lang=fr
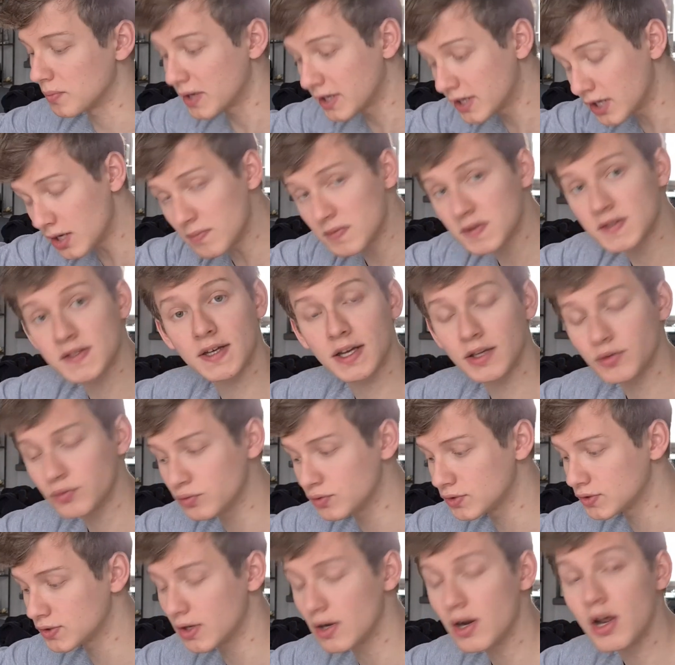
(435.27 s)
Mais comme ça,
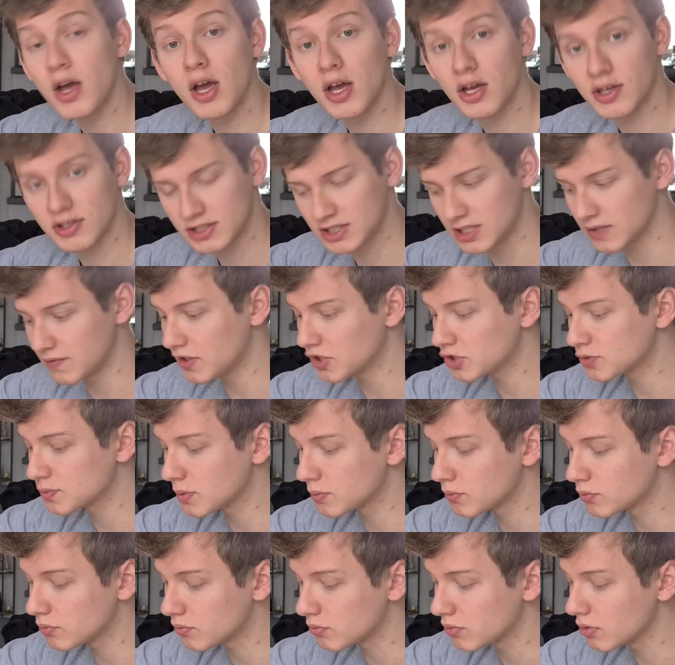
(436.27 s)
tout seul, c'est
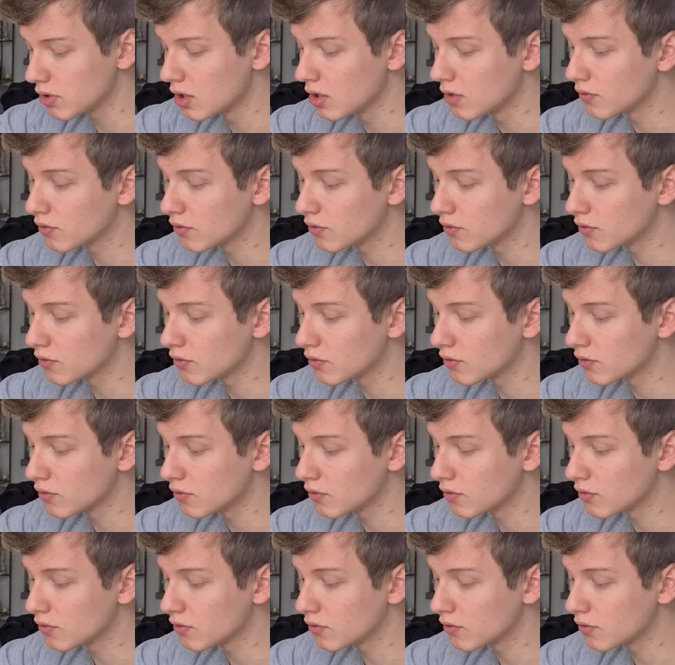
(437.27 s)
vachement bon.